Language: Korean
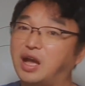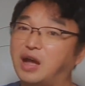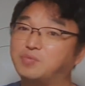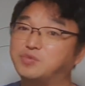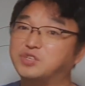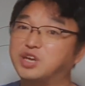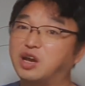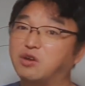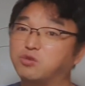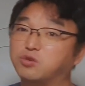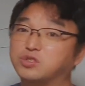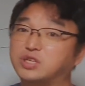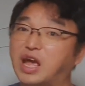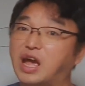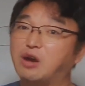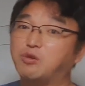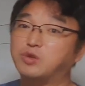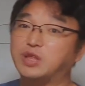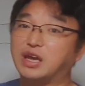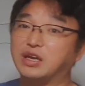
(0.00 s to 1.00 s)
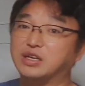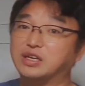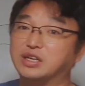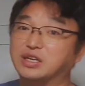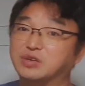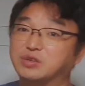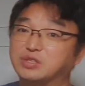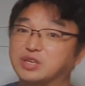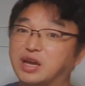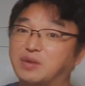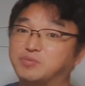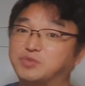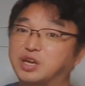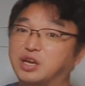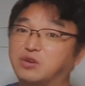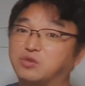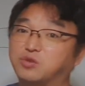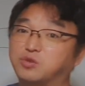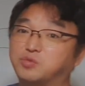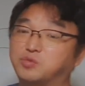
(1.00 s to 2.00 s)
앞차하고 사고 난 거예요 그냥
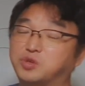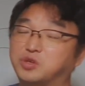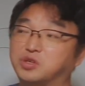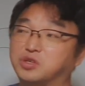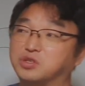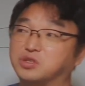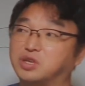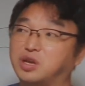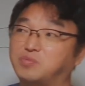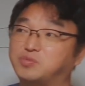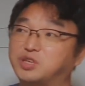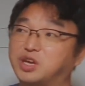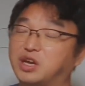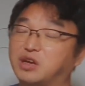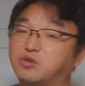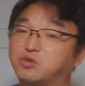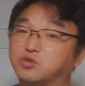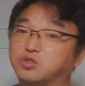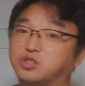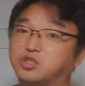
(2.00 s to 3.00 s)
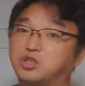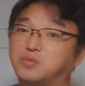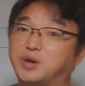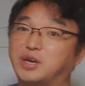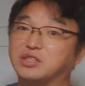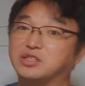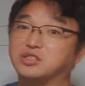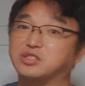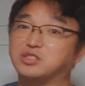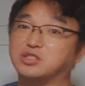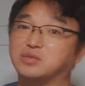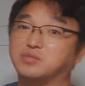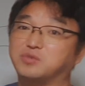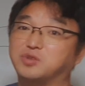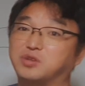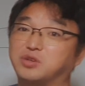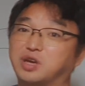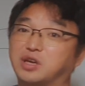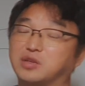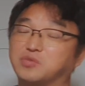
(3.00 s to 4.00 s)
앞차하고 뭐 앞차하고 들어박든지
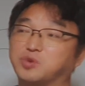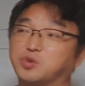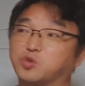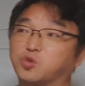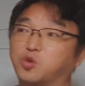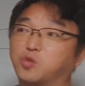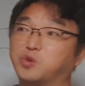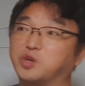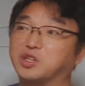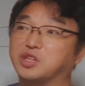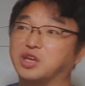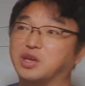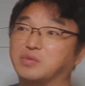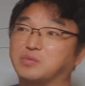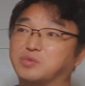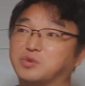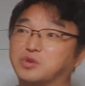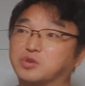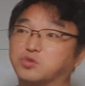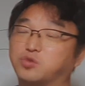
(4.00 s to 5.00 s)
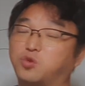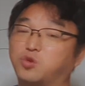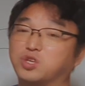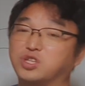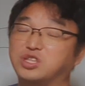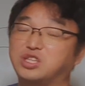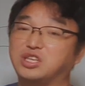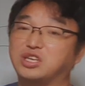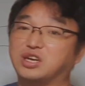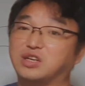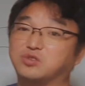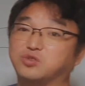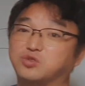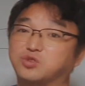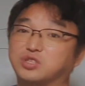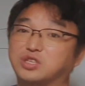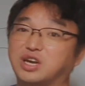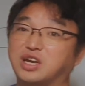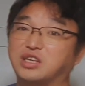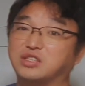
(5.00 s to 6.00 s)
뭐 아니면 노면에 뭐 돌이 튀
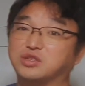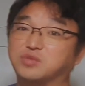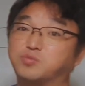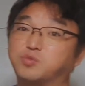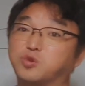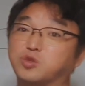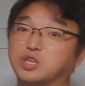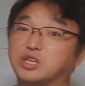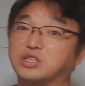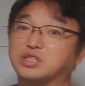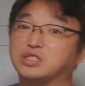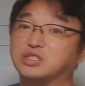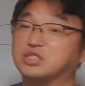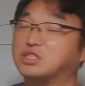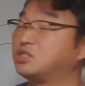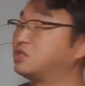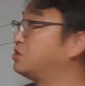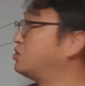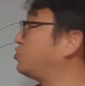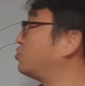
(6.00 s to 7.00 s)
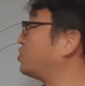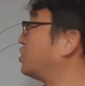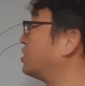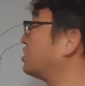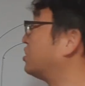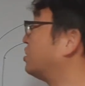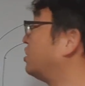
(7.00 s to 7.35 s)
가지고 차가 전복되든지 이런 식으로